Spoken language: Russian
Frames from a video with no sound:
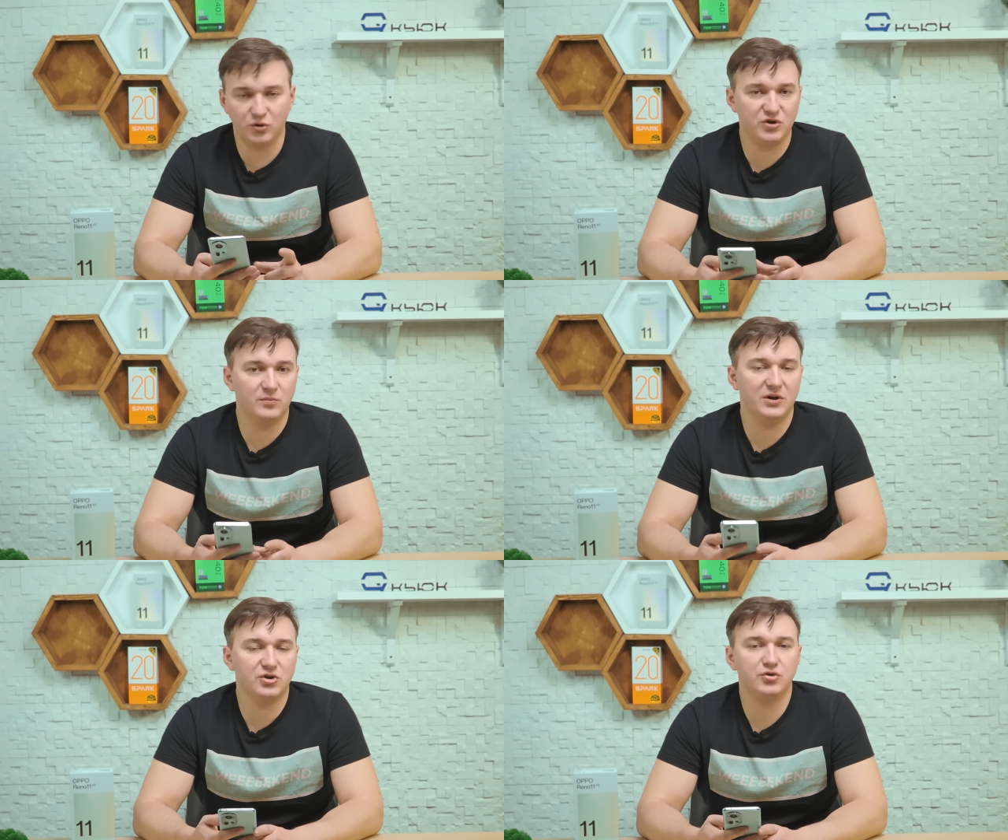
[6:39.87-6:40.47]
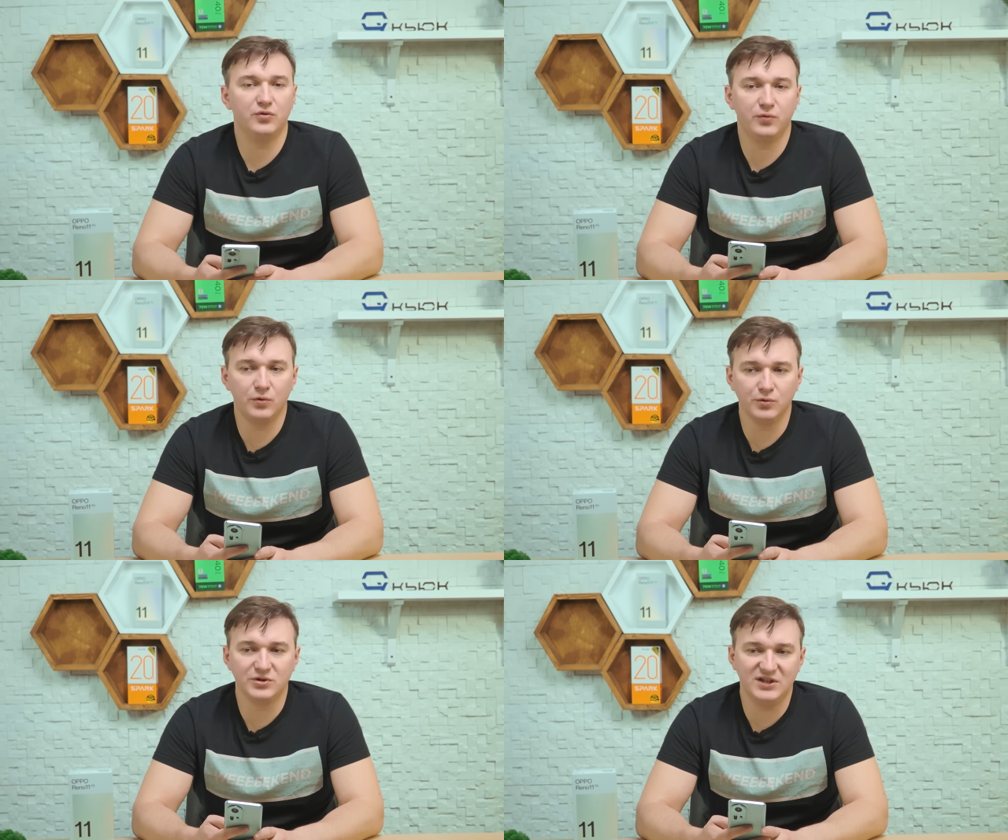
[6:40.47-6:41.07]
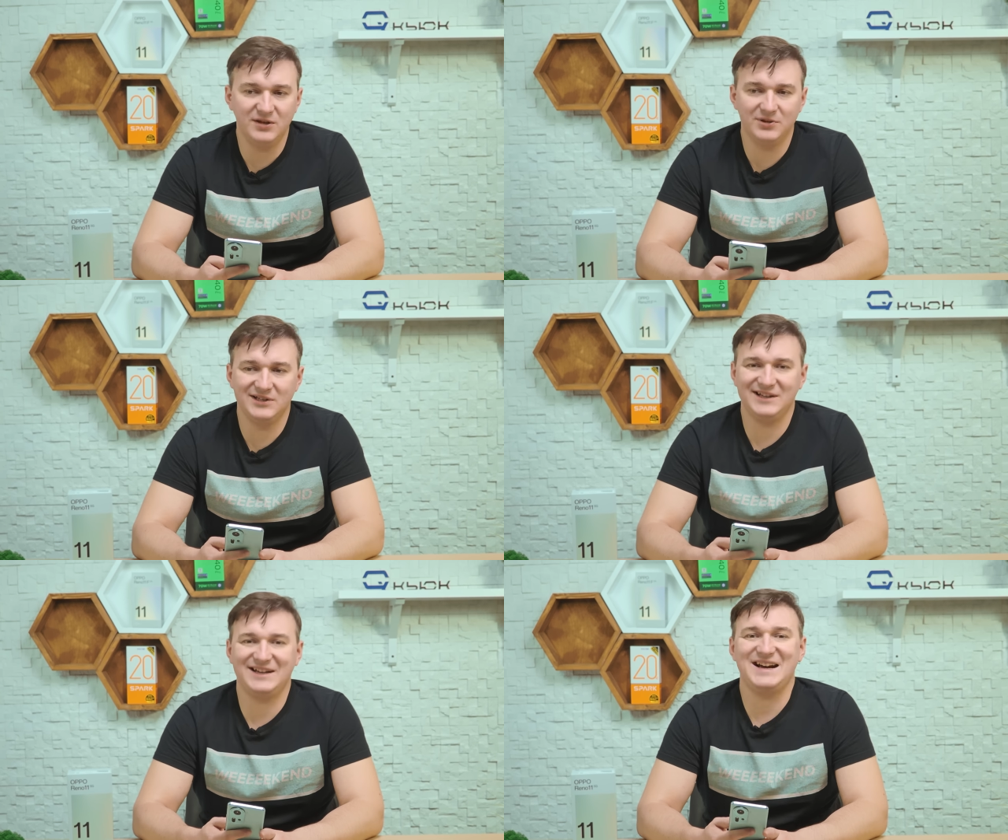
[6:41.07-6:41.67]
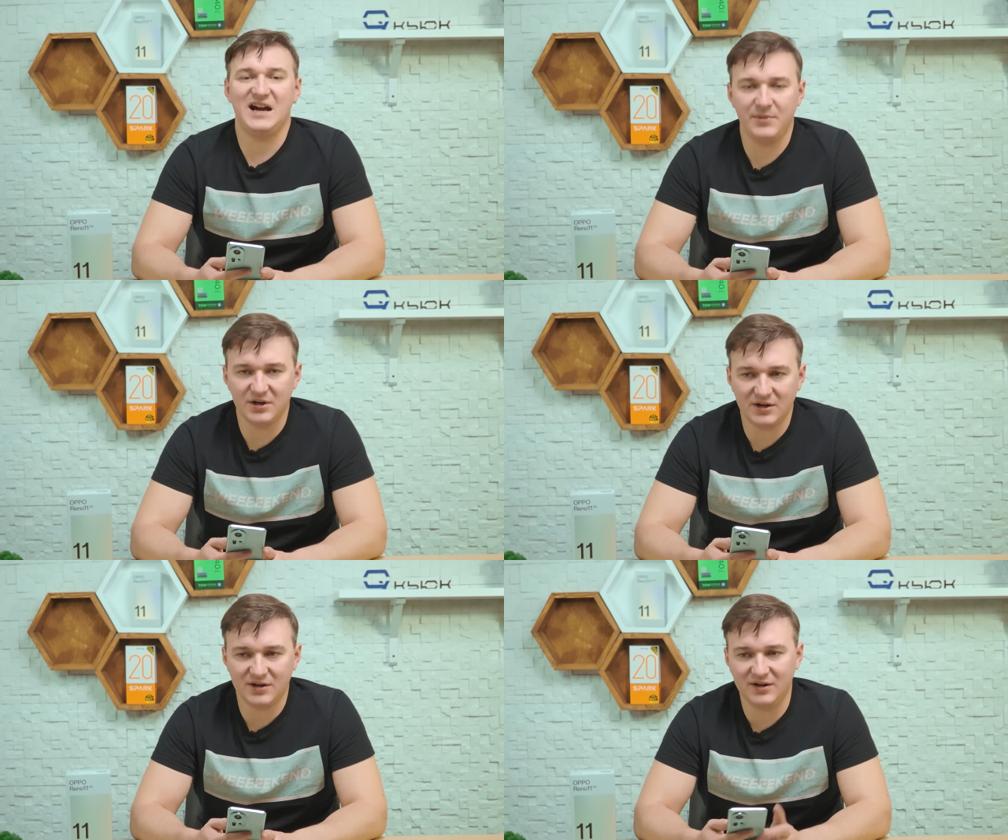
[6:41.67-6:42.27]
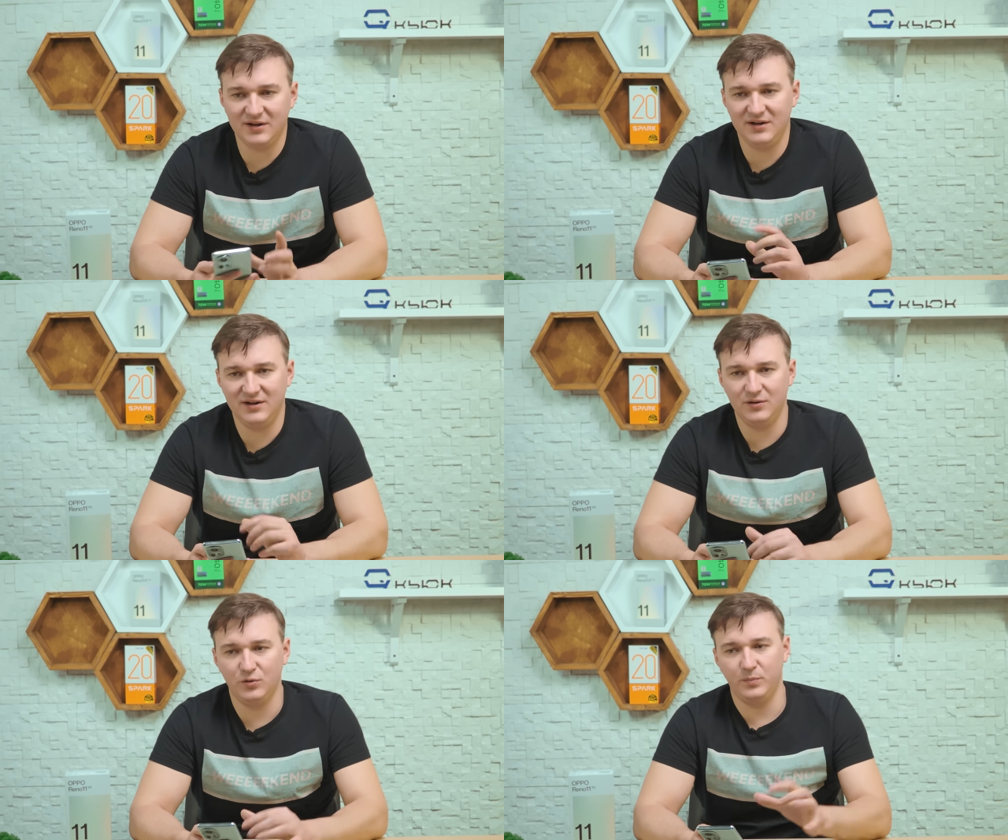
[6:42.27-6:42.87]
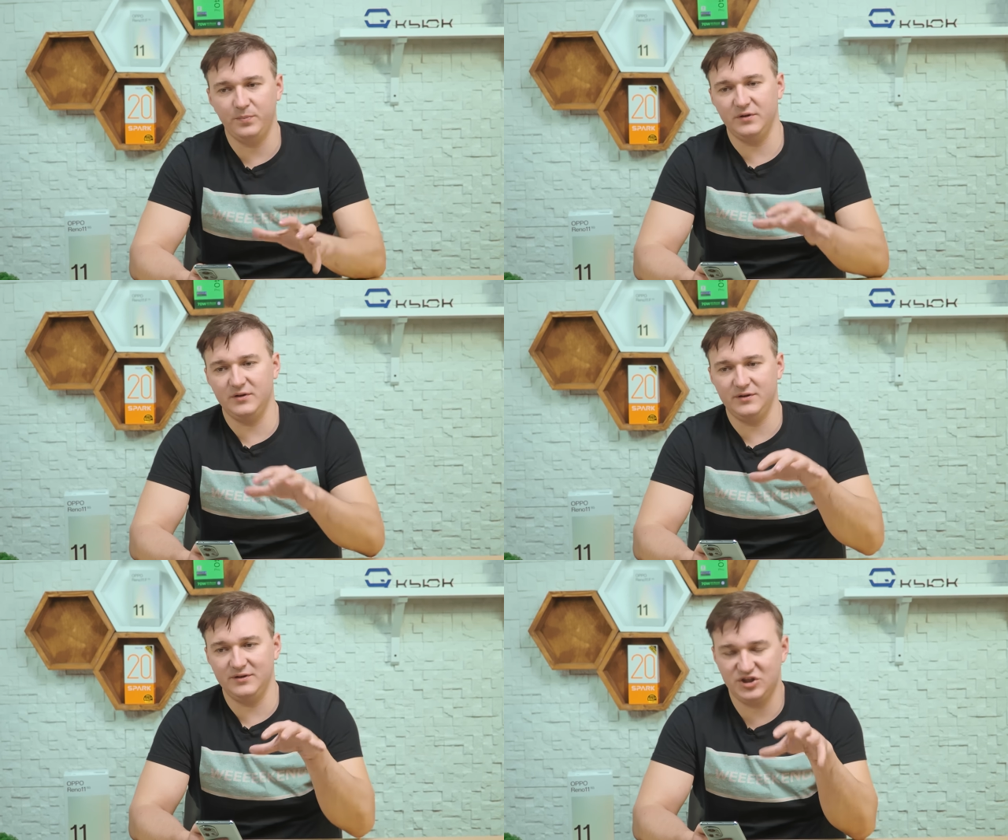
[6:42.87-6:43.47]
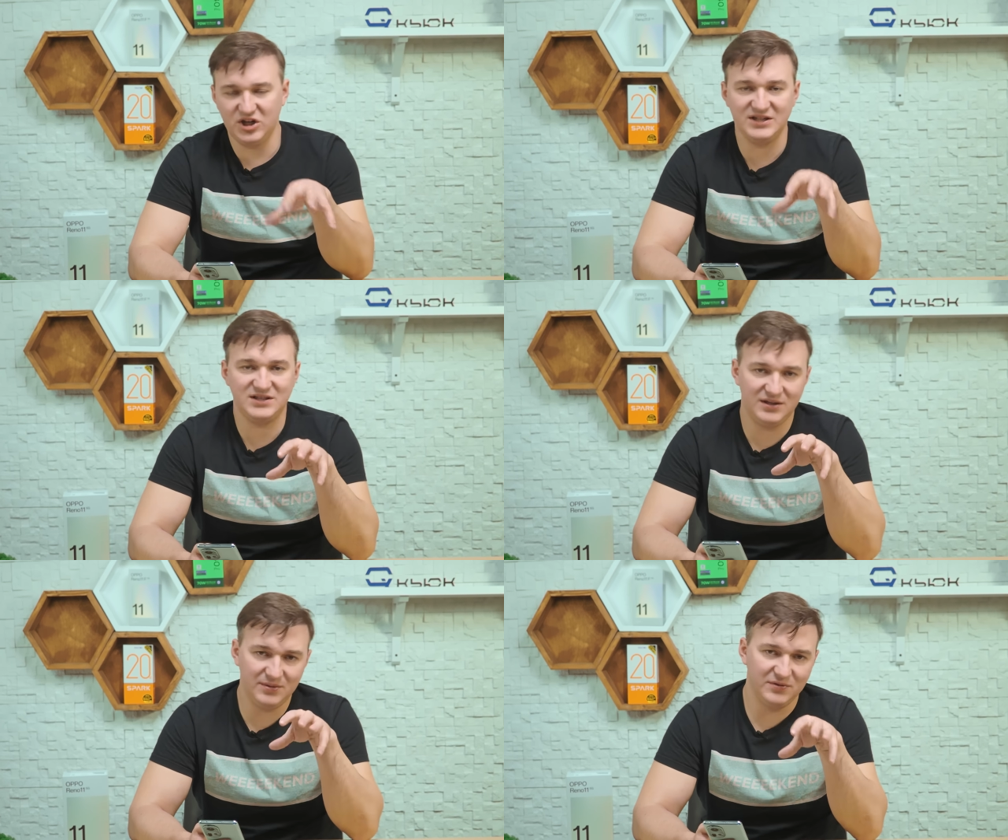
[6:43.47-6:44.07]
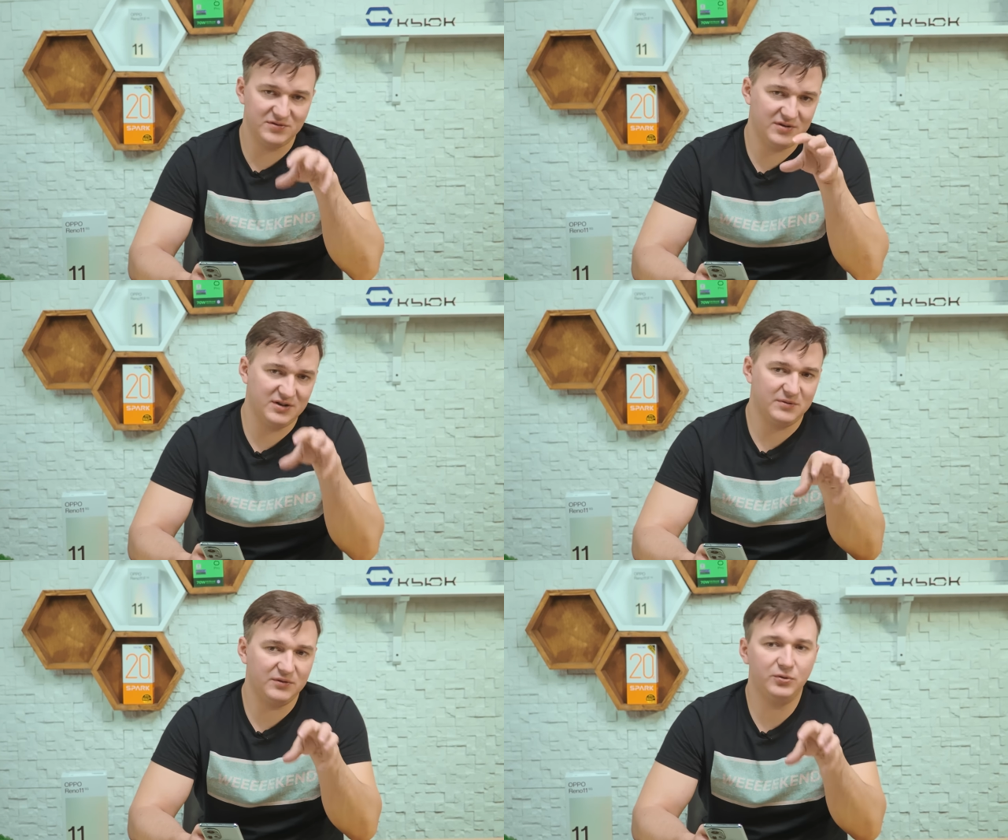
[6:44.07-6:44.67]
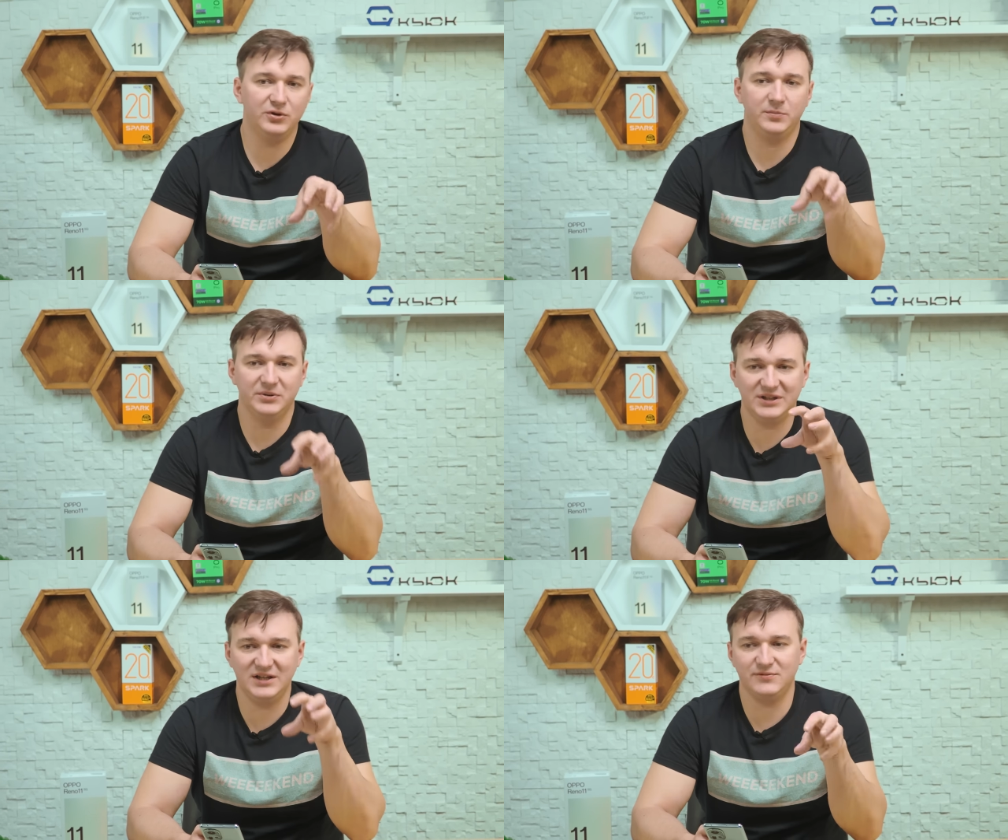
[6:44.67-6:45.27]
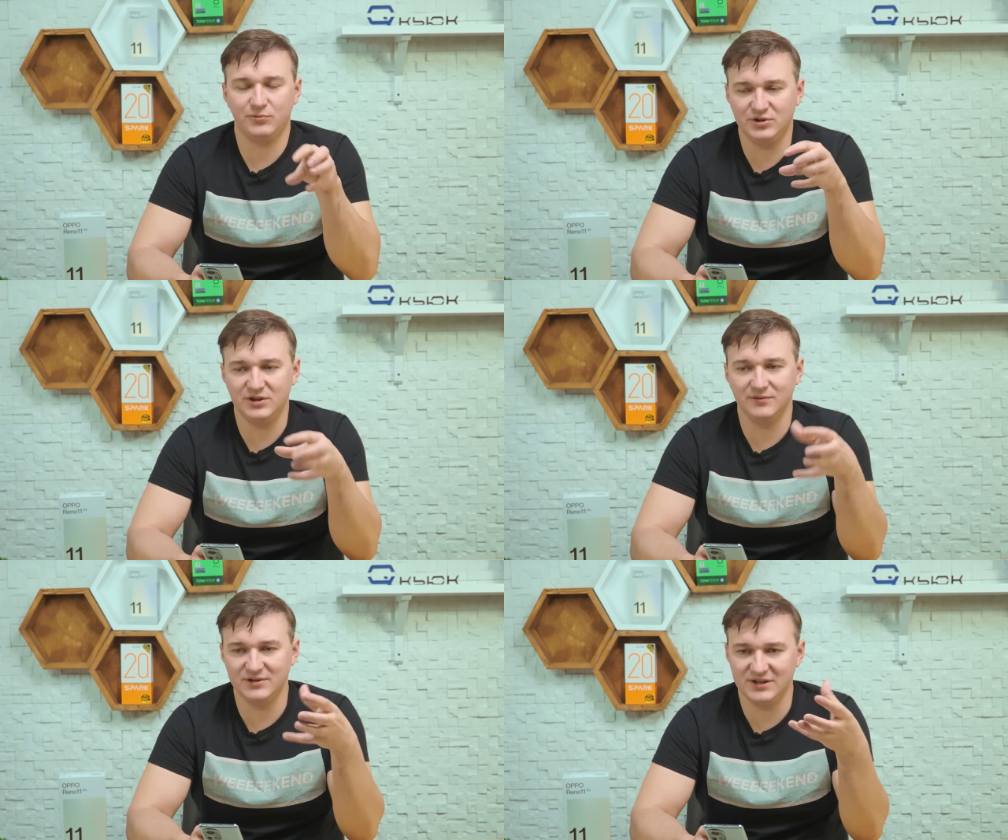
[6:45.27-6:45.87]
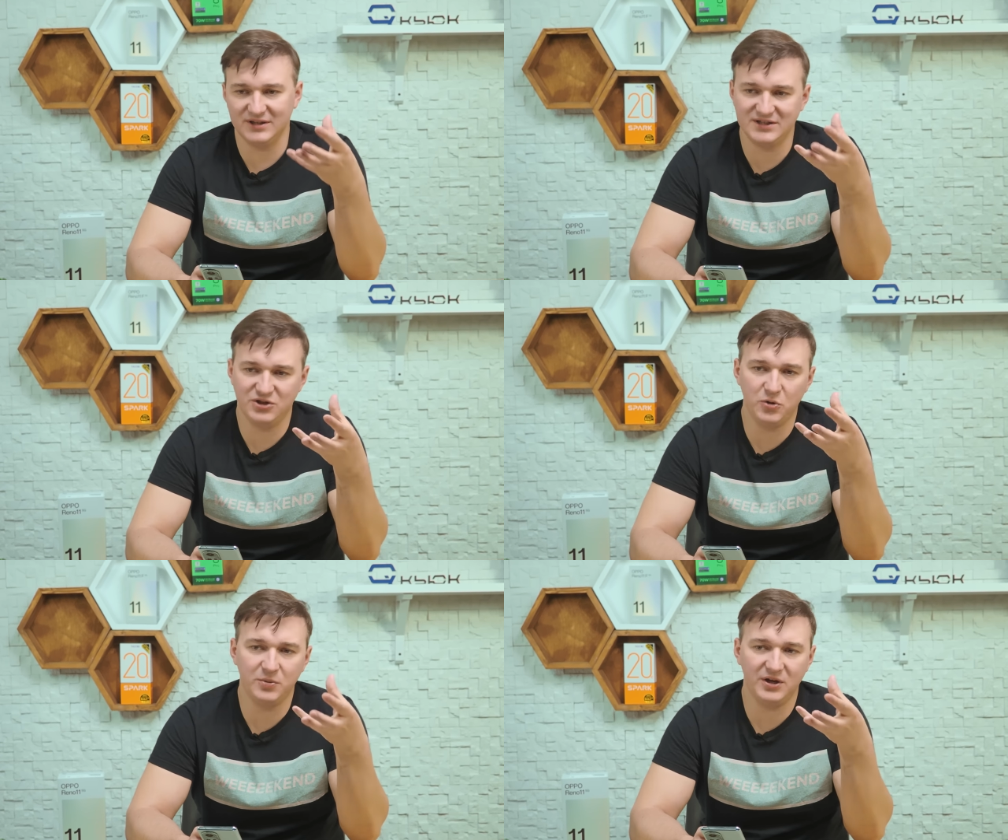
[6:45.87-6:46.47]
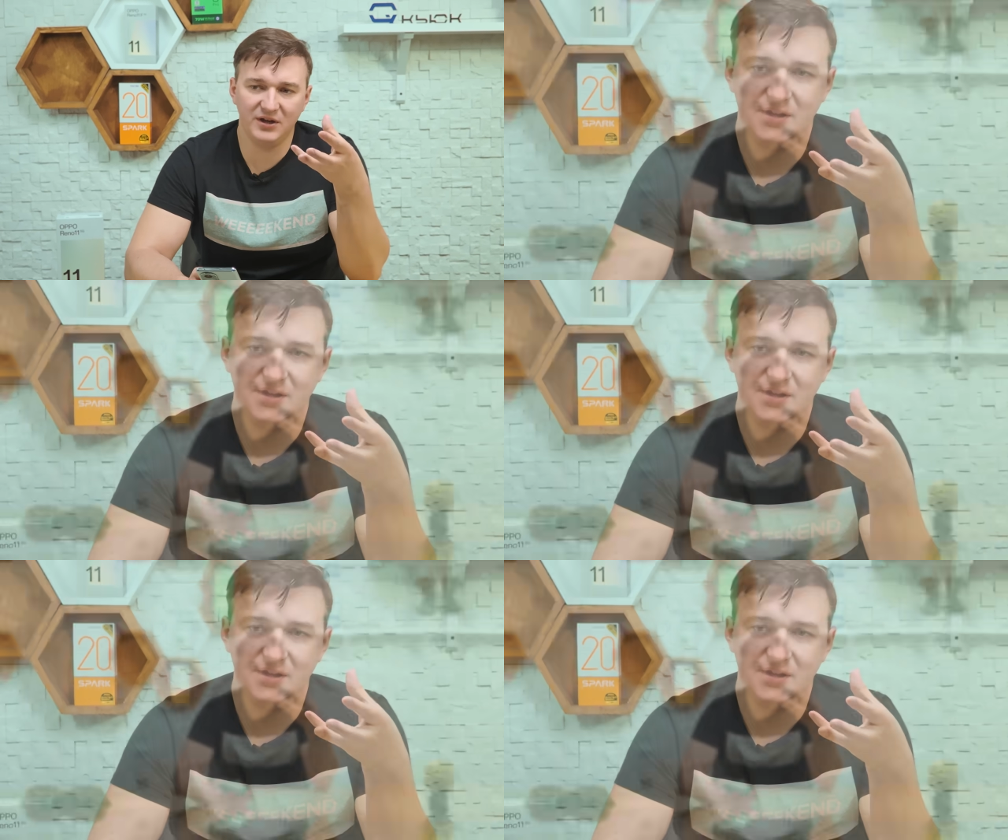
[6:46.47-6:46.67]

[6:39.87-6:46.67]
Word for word: очень большой фокус именно на камерах, и Oppo часто именно в своих смартфонах пытается фокусироваться на съемка